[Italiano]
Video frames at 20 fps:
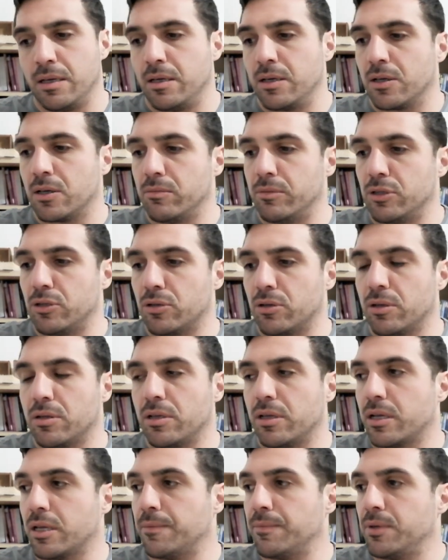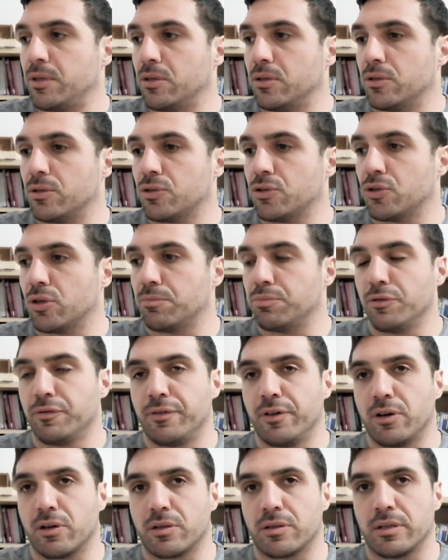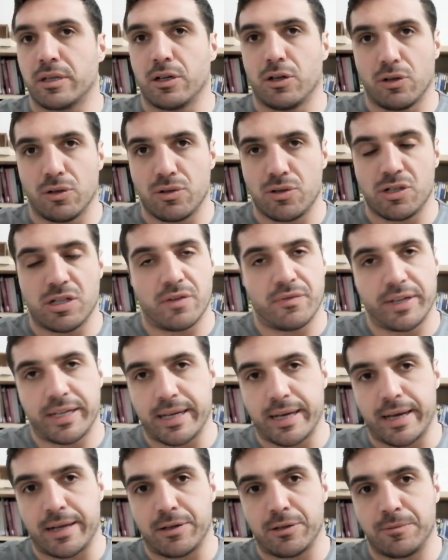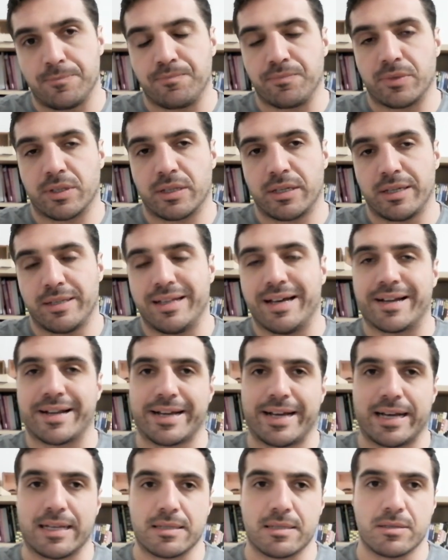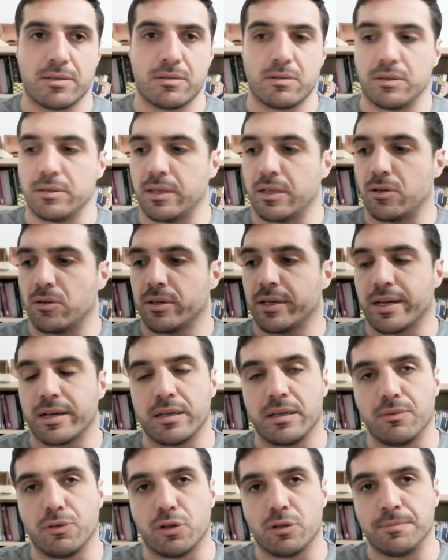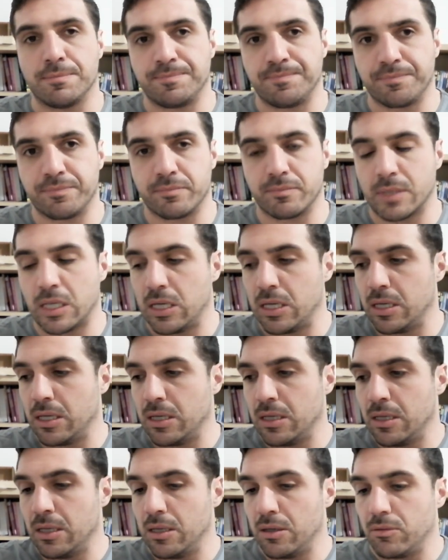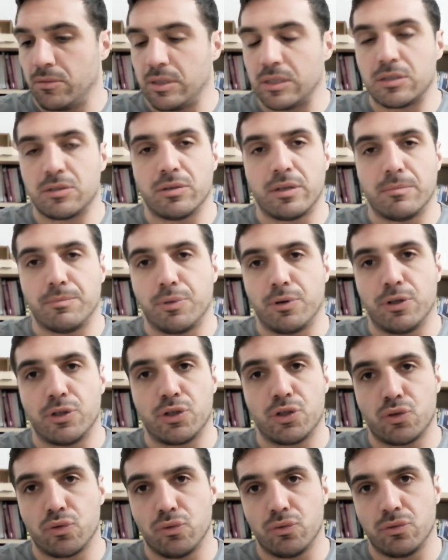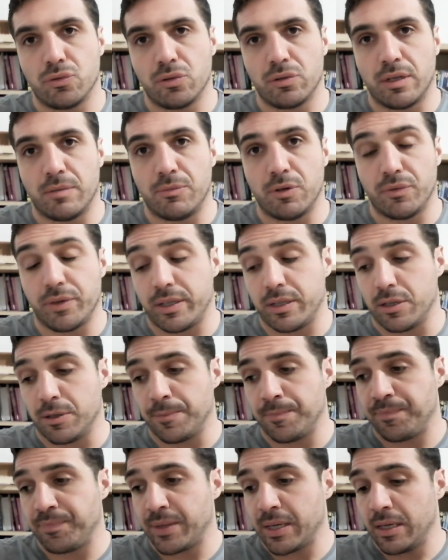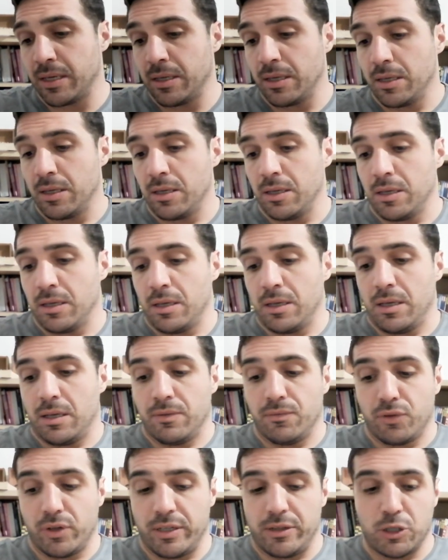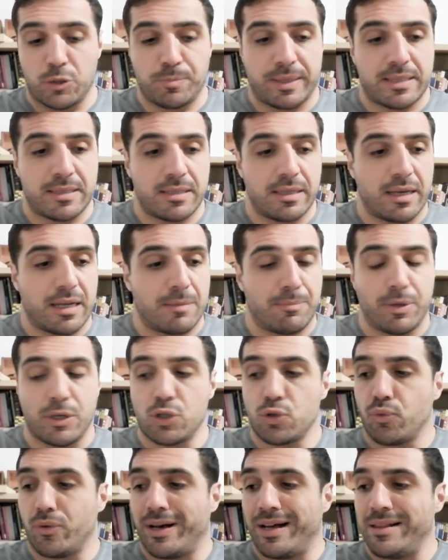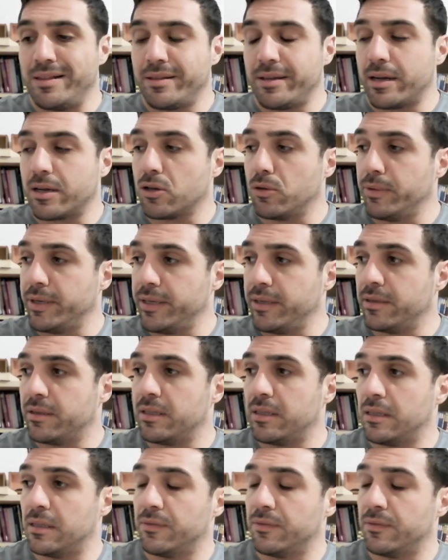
Come torno a dire, io sono più forte oggi da vegano che da ragazzo quando ero carnivoro. Questo è un po' il sunto del mio video. Volendo spaziare poi su altri argomenti,